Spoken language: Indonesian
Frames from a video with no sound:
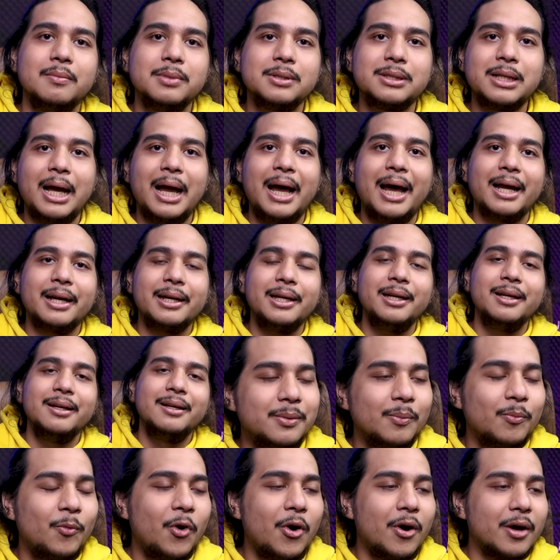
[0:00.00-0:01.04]
sehari
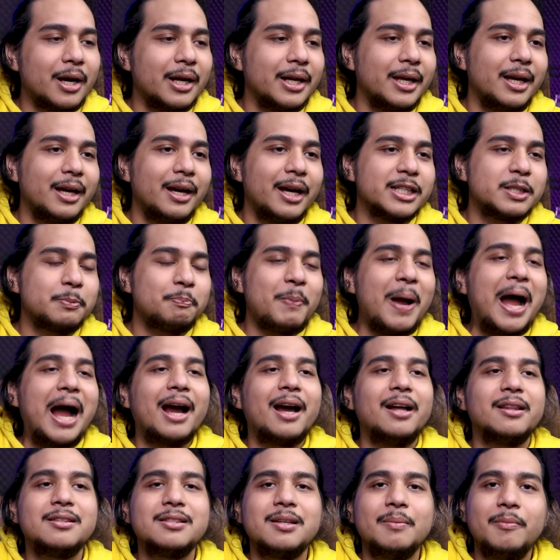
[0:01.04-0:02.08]
semua orang yang gak
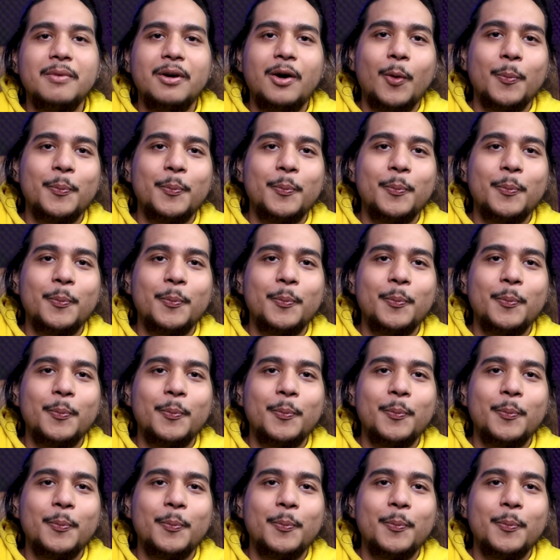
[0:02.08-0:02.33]
sepakat sama